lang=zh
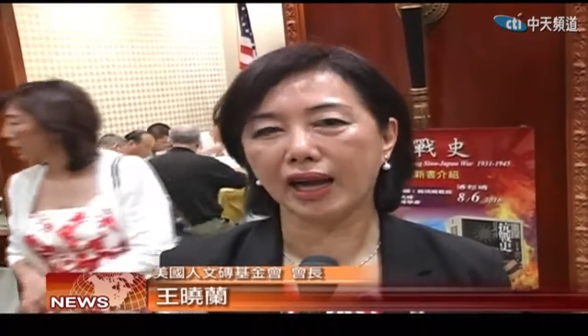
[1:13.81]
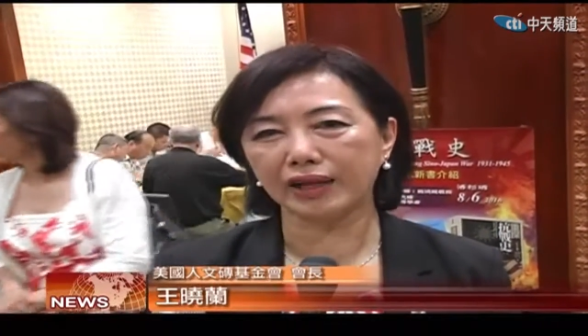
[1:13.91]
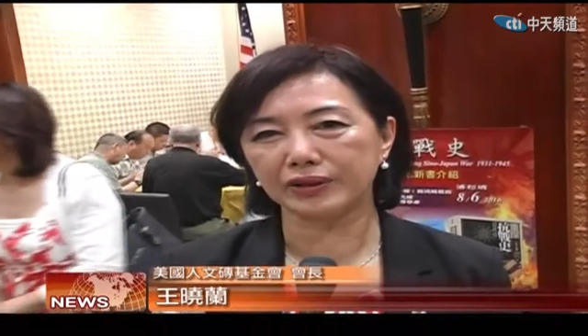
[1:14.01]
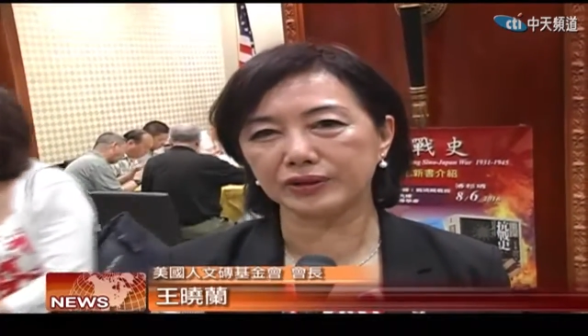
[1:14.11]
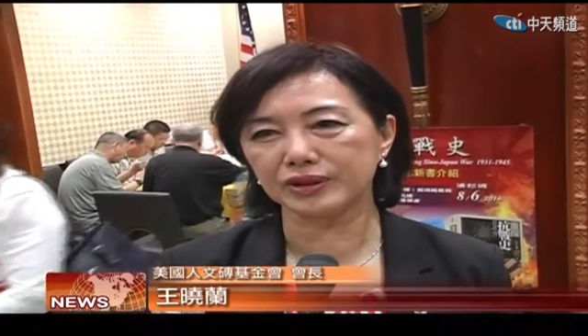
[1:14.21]

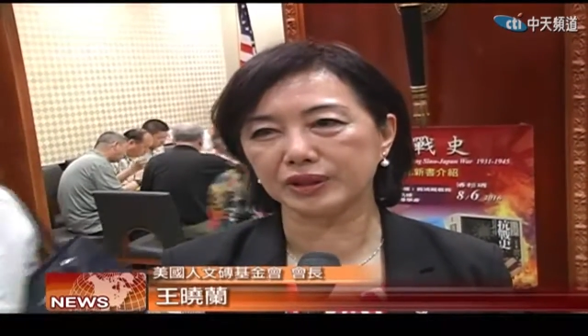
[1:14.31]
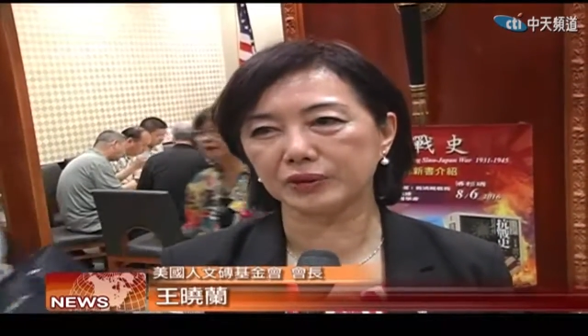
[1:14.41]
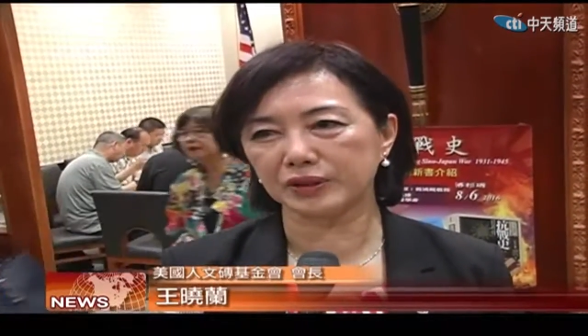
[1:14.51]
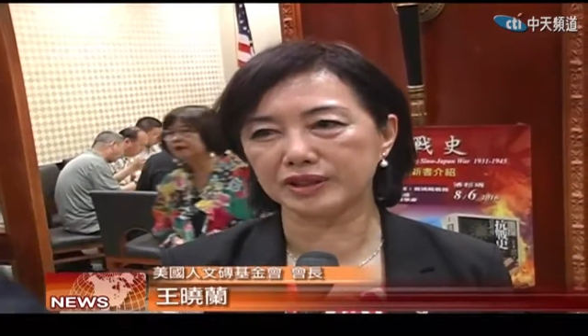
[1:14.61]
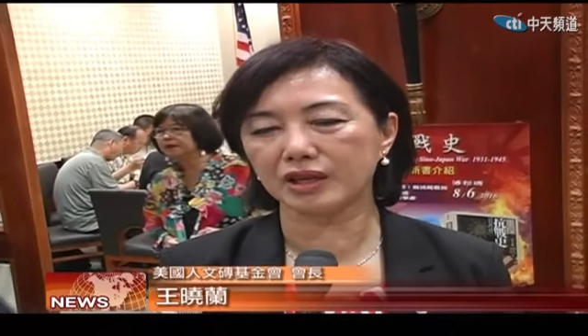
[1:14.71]
还有这
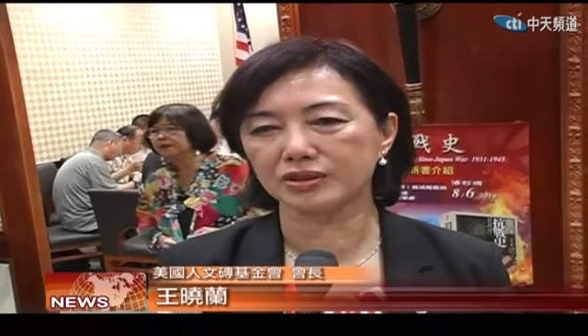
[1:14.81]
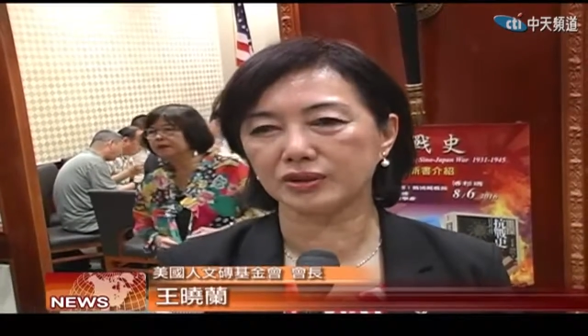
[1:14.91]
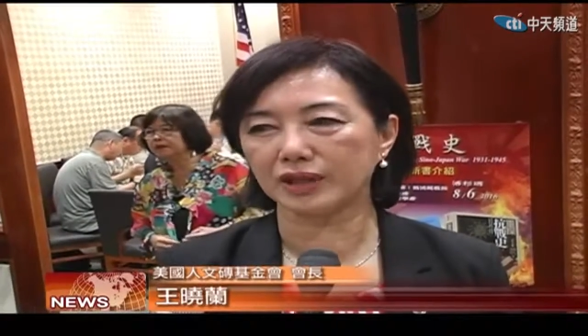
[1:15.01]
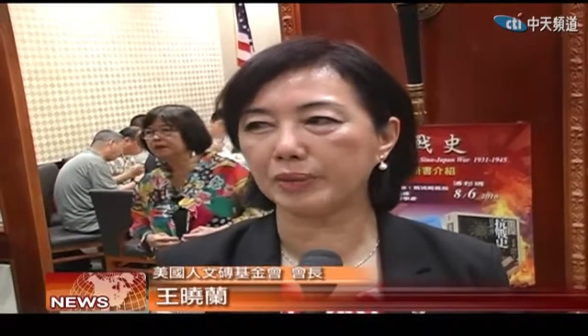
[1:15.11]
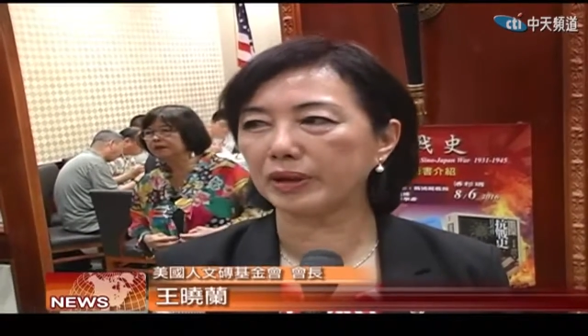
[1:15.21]
个郭教
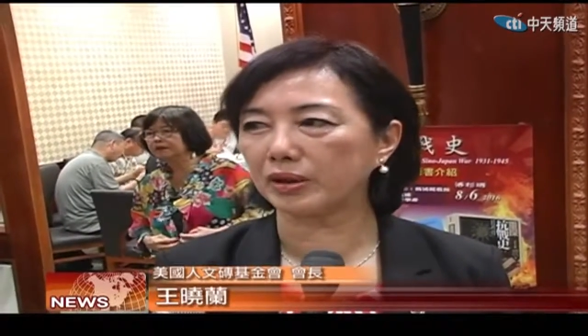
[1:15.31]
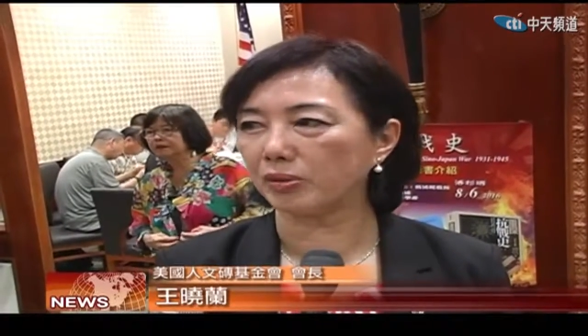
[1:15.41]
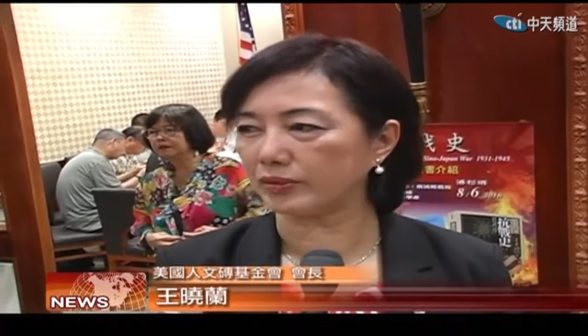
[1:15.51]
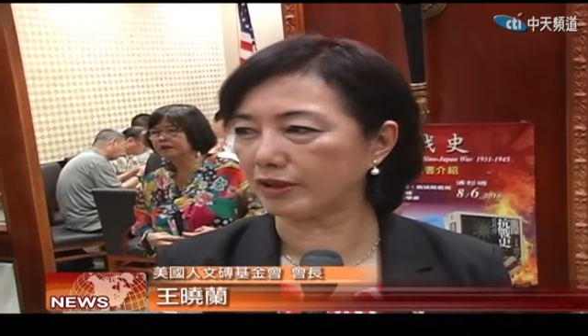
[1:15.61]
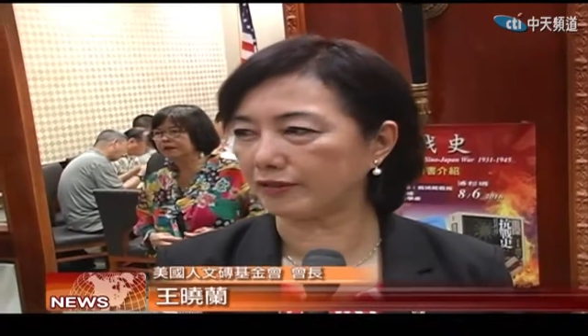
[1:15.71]
授，他们
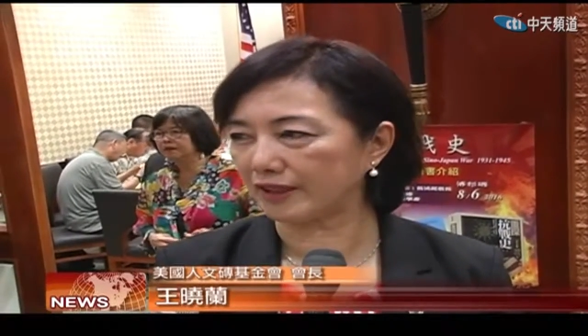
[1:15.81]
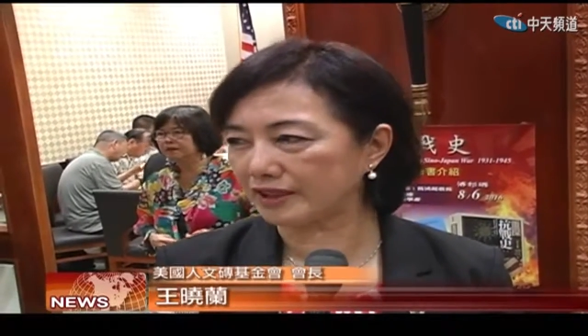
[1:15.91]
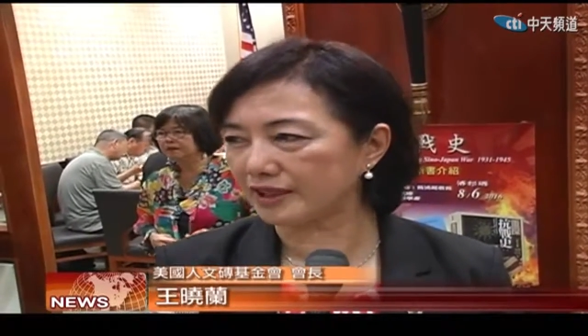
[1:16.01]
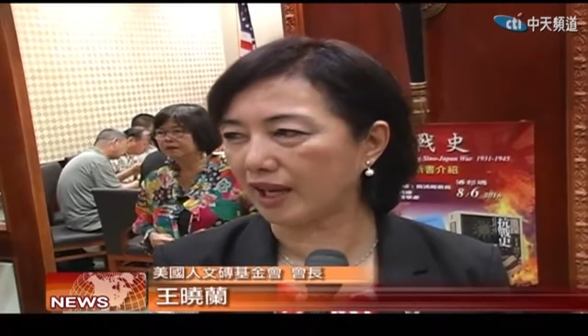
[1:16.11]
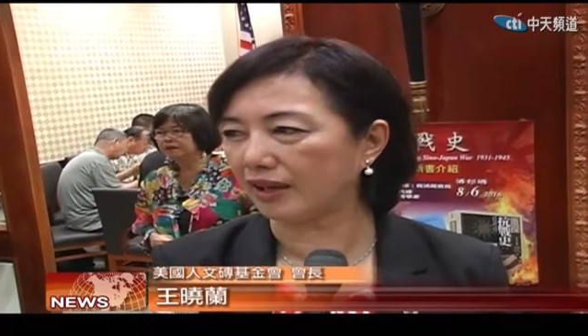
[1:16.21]
跟我们的
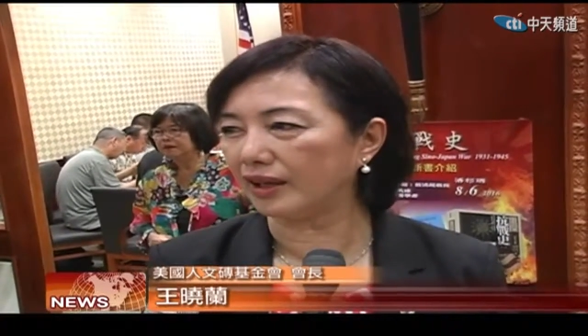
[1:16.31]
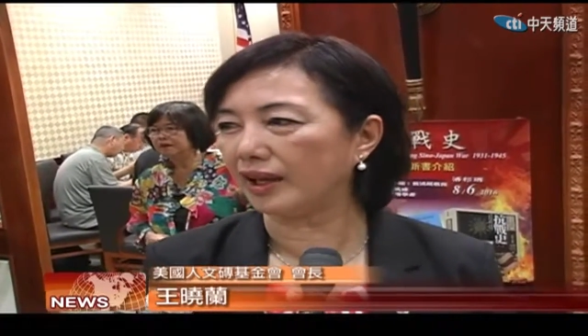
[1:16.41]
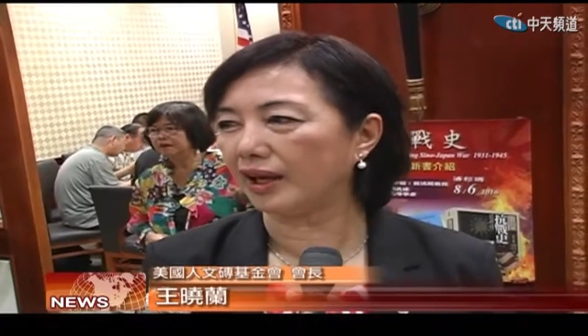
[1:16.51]
分享，